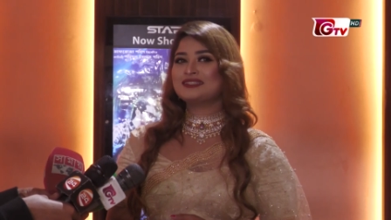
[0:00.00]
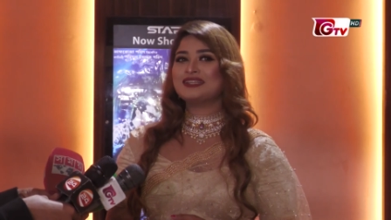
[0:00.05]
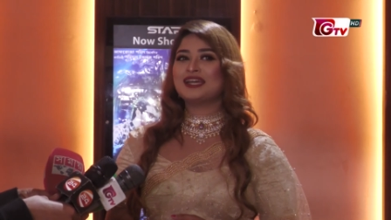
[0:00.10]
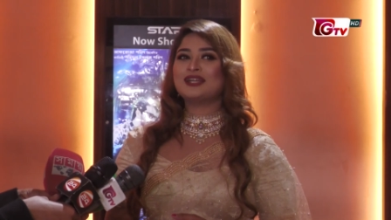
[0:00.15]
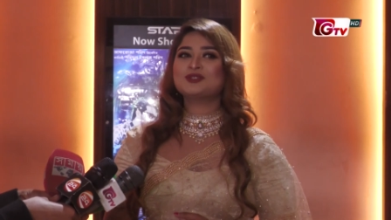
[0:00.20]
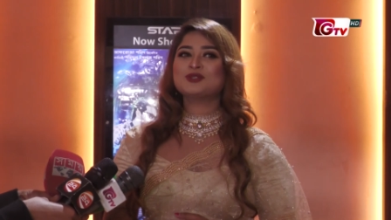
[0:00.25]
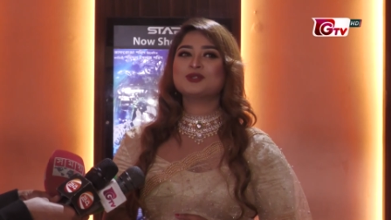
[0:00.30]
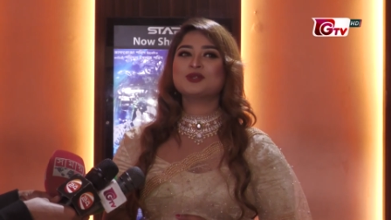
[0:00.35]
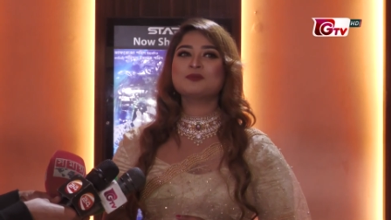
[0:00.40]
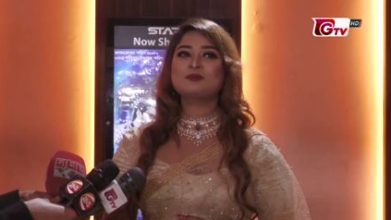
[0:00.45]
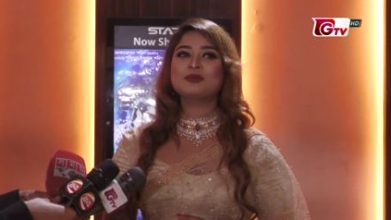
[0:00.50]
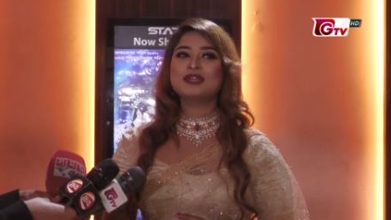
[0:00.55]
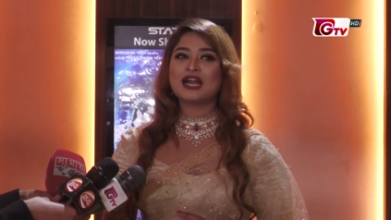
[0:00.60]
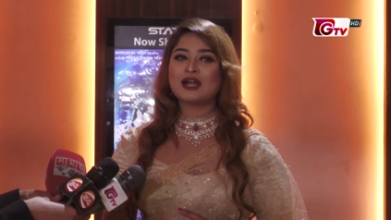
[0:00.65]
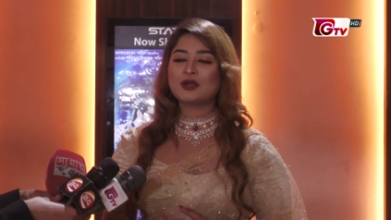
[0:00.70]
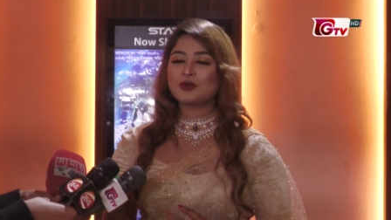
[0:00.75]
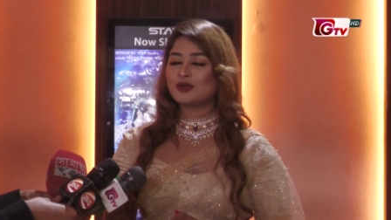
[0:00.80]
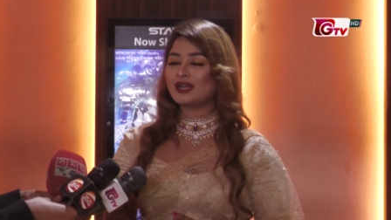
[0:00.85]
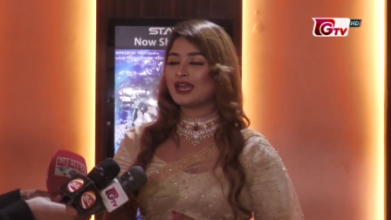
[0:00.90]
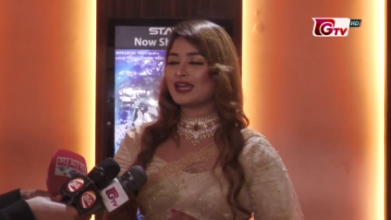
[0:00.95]
যার জন্য
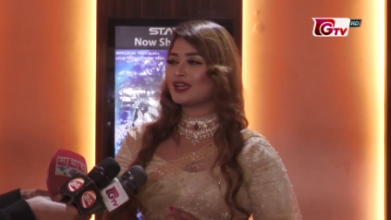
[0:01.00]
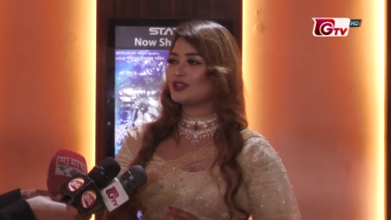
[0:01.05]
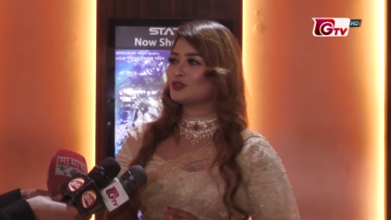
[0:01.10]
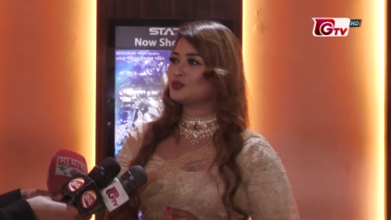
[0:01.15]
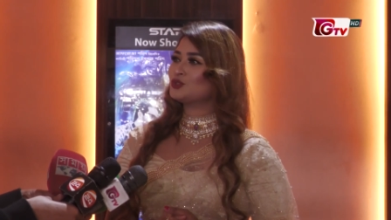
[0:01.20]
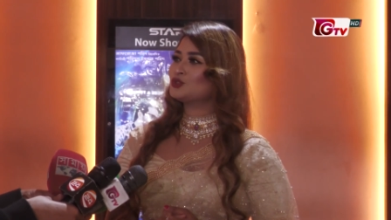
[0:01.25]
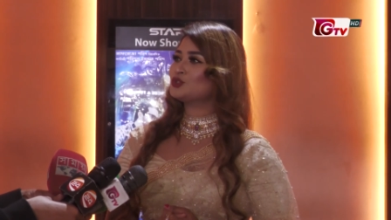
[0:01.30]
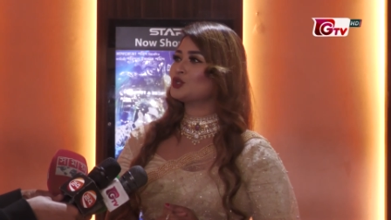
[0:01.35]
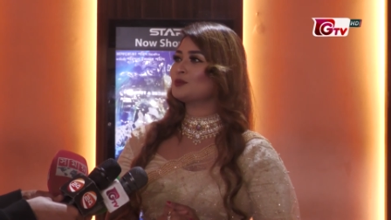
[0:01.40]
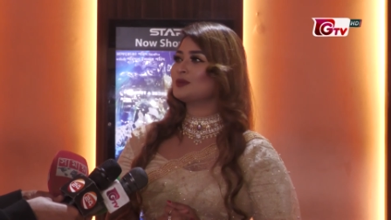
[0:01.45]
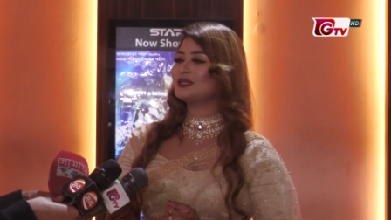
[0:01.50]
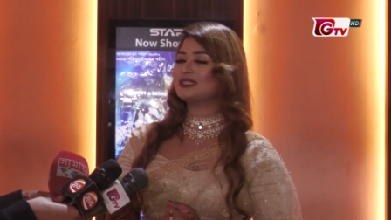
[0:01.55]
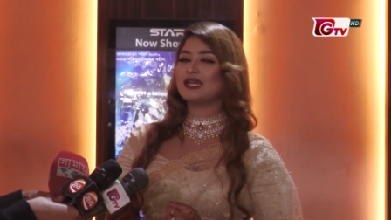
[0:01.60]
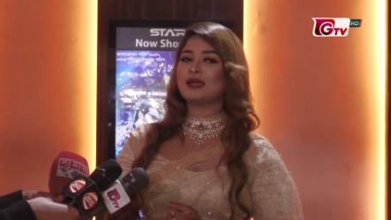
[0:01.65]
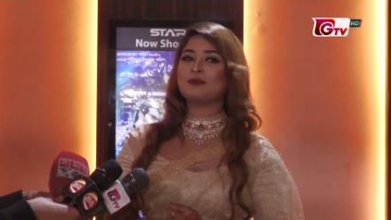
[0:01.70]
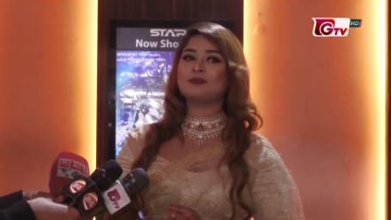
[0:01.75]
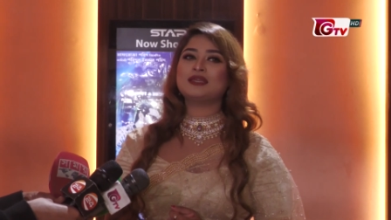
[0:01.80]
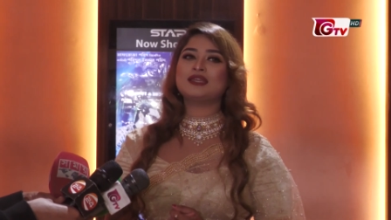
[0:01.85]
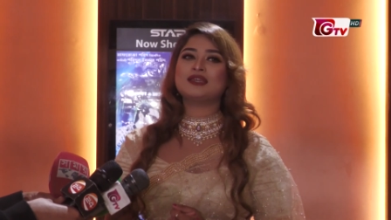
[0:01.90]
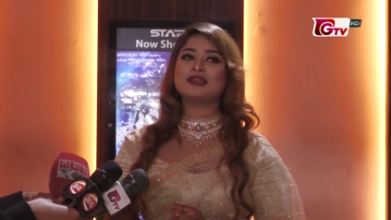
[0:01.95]
বীরাঙ্গনা একাত্তর ছবিটি
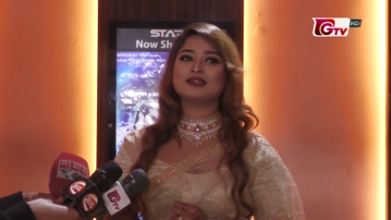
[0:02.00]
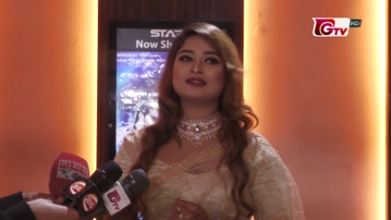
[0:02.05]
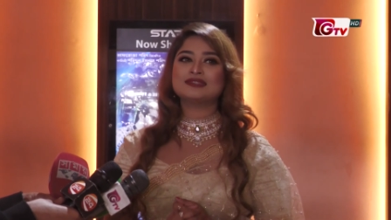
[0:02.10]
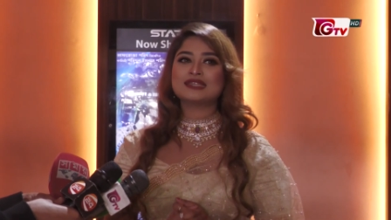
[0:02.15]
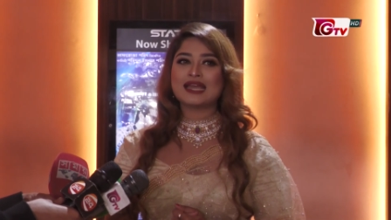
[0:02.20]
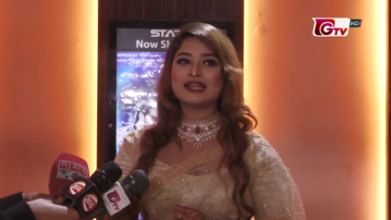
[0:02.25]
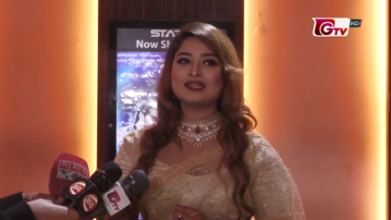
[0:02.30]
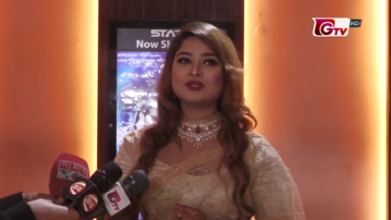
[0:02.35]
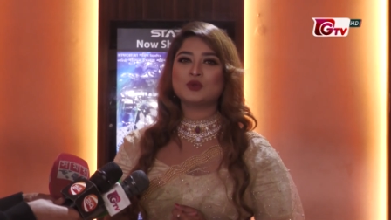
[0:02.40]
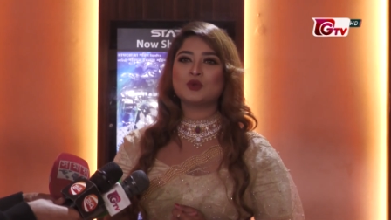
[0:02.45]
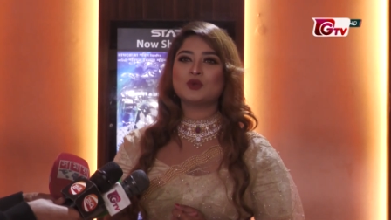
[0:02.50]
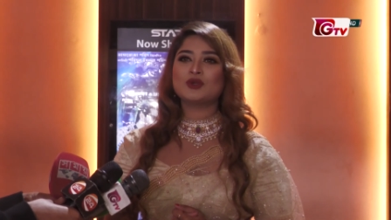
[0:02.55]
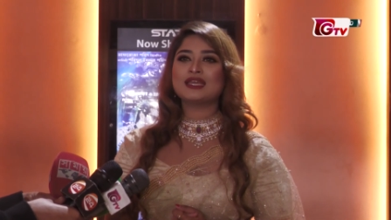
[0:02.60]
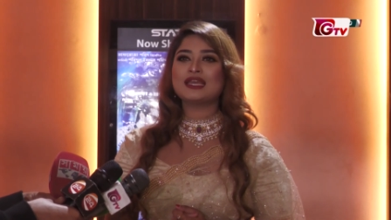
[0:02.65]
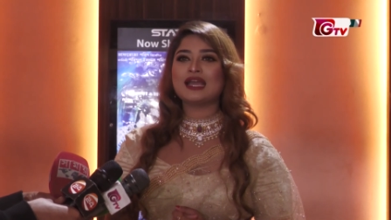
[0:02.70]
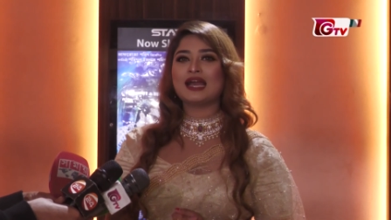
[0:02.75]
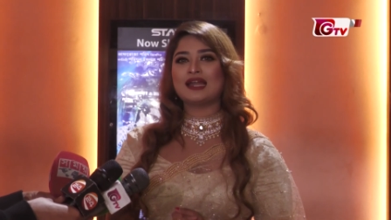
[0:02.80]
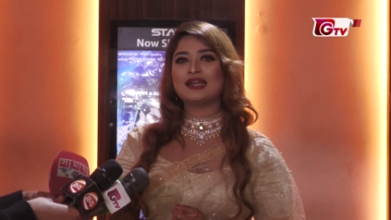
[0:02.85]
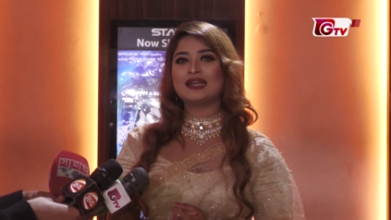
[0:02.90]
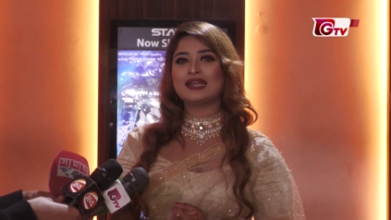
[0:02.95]
আমি সাইন
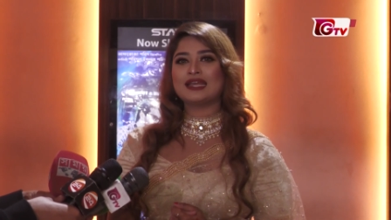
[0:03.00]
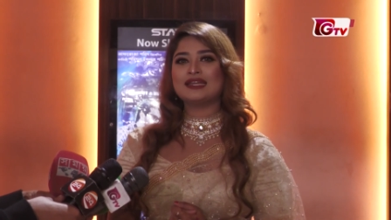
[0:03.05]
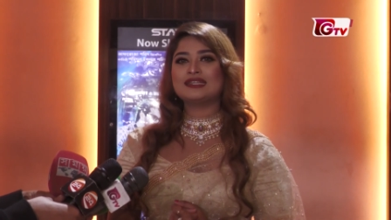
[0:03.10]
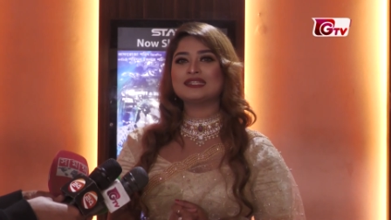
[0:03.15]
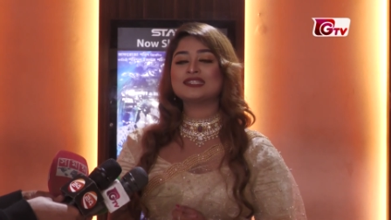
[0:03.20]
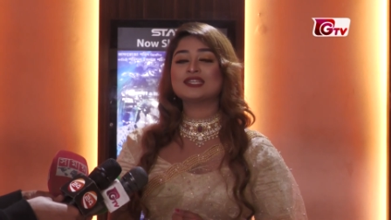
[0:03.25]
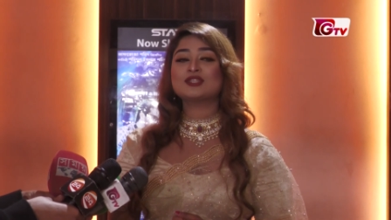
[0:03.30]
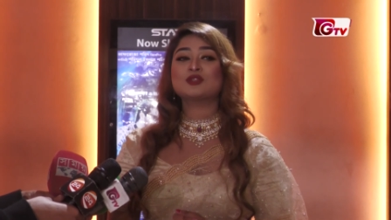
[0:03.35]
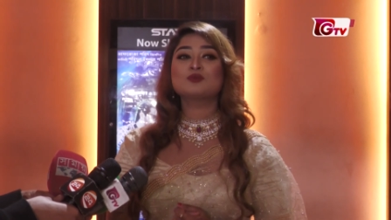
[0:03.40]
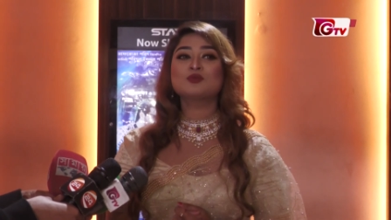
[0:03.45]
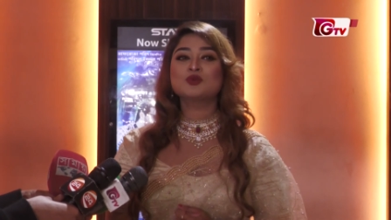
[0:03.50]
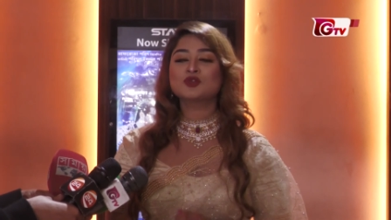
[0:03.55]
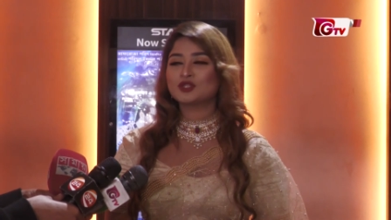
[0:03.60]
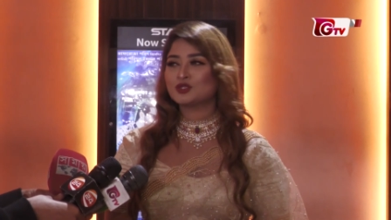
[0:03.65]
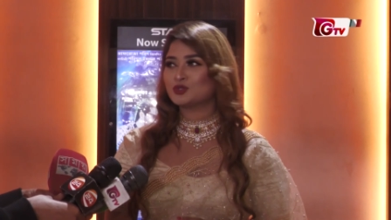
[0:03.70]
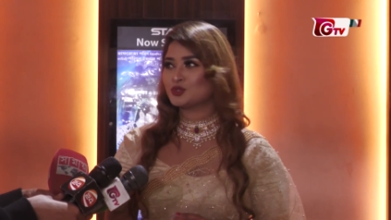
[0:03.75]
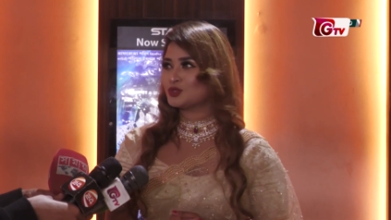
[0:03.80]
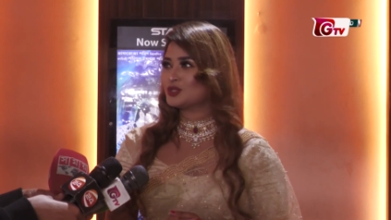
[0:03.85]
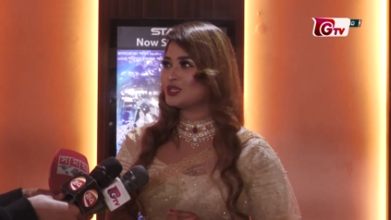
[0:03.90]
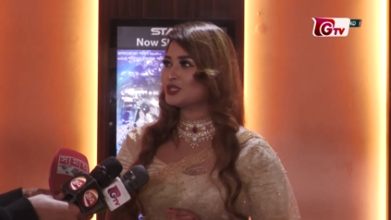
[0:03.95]
করি আর এটি যেহেতু
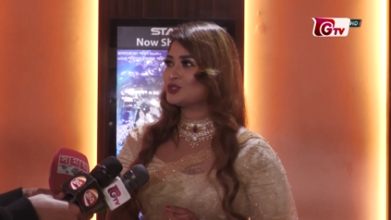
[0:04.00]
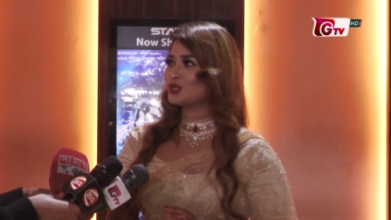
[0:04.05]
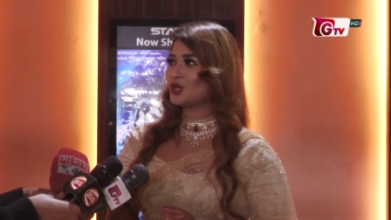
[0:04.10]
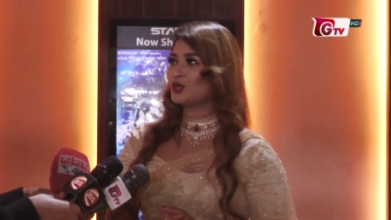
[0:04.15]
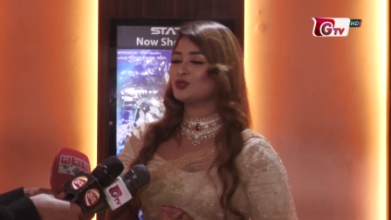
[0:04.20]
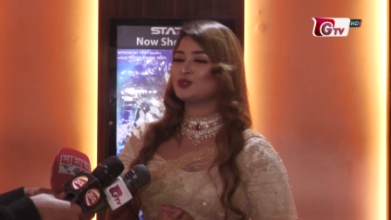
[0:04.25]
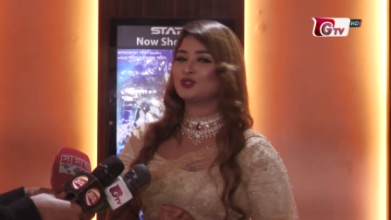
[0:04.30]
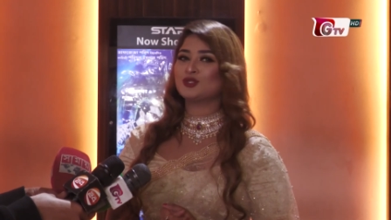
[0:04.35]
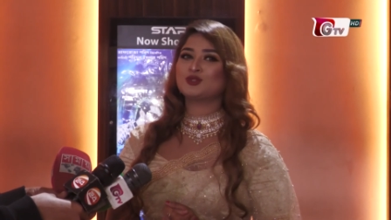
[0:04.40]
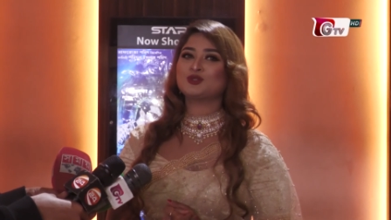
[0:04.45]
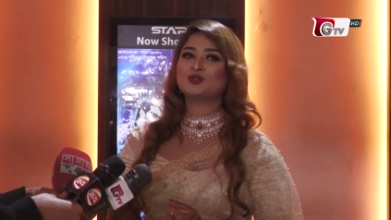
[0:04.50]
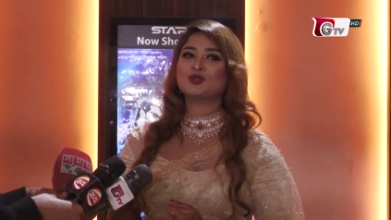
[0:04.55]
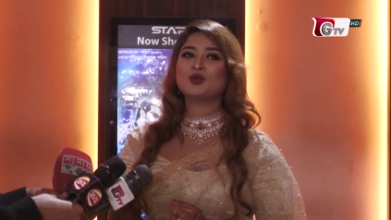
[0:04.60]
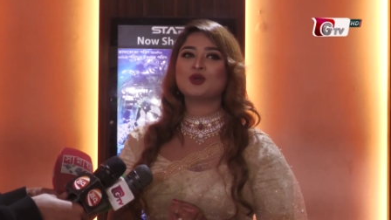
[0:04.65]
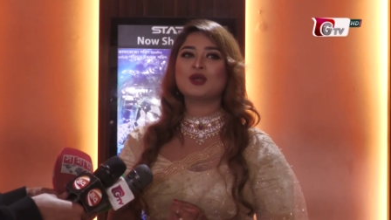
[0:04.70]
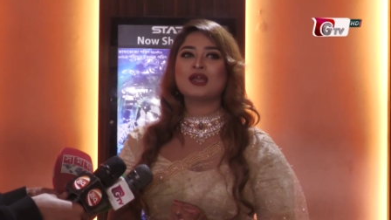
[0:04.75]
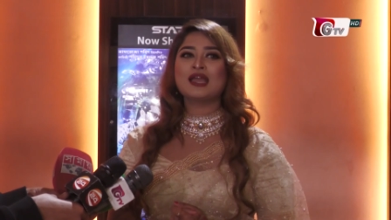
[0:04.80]
মুক্তিযুদ্ধের চলচ্চিত্র